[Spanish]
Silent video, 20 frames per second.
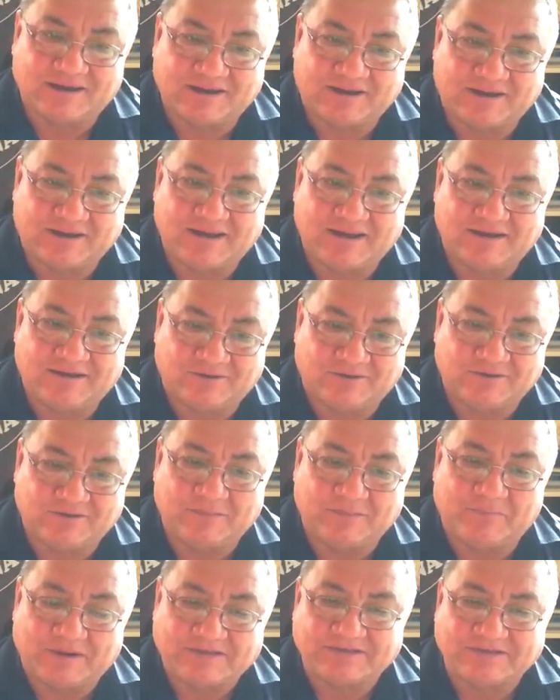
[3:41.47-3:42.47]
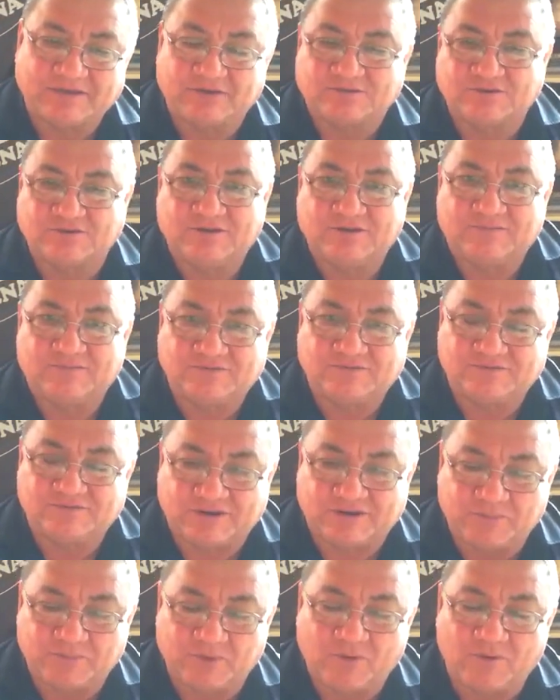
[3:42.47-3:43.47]
a una, a una empresa, yo soy
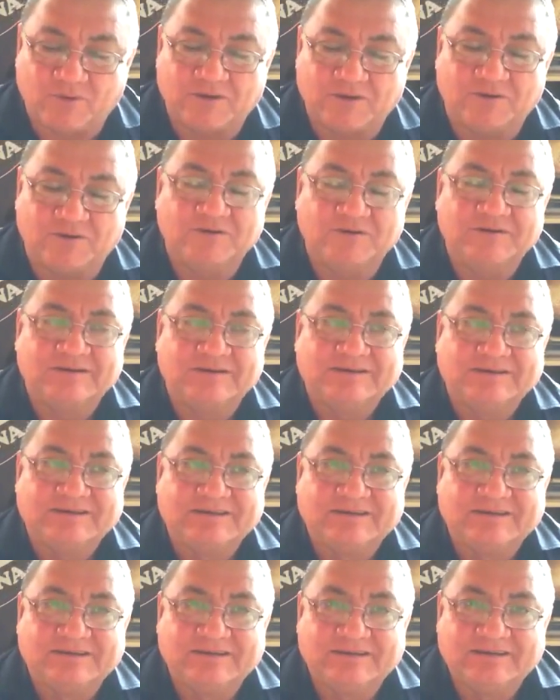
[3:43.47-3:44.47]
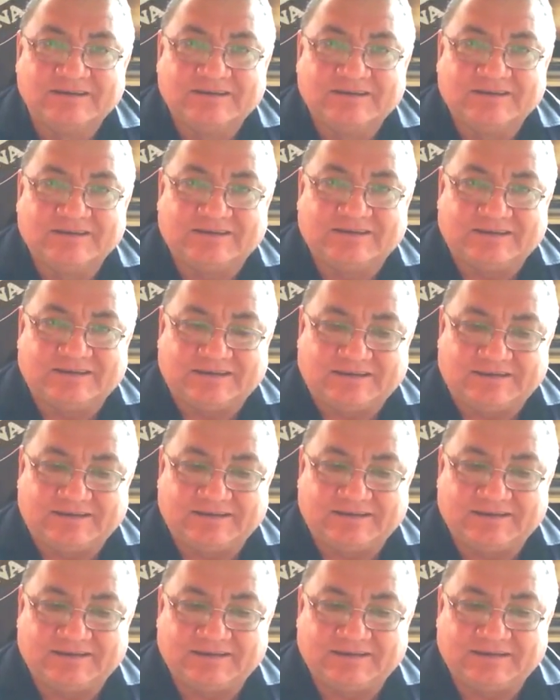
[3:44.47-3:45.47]
funcionario público.
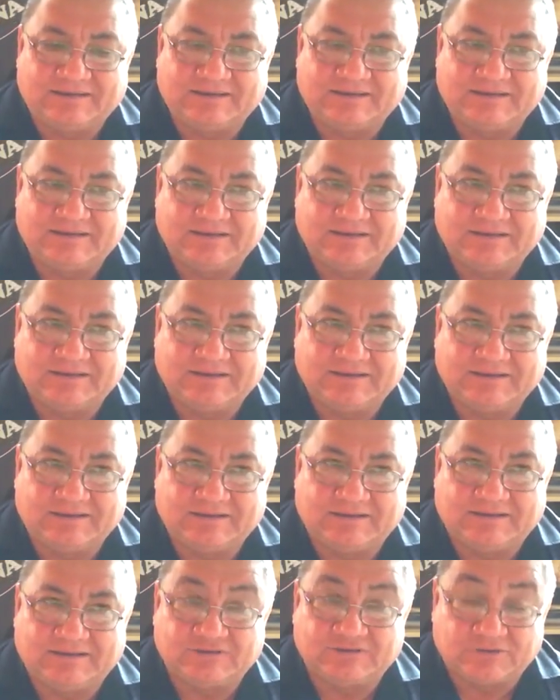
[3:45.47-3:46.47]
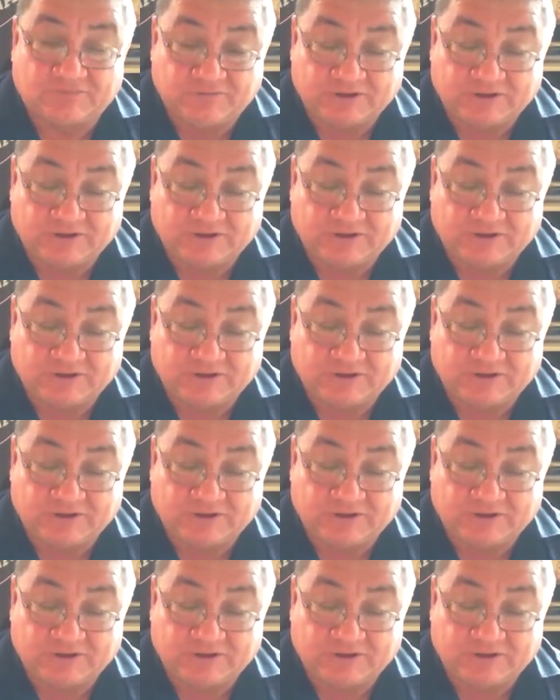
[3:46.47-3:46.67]
Y eso fue